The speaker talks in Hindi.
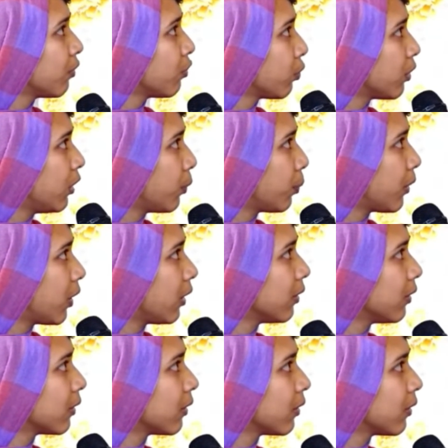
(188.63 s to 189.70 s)
ज्योति गुप्ता
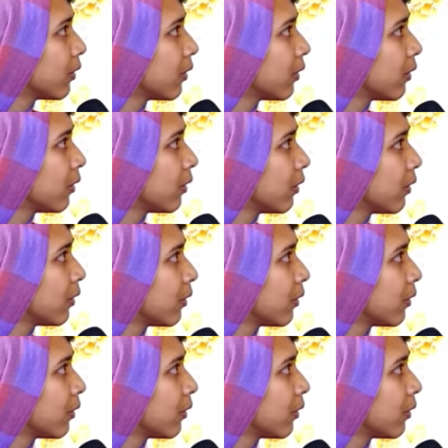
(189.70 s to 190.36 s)
उनके पति का नाम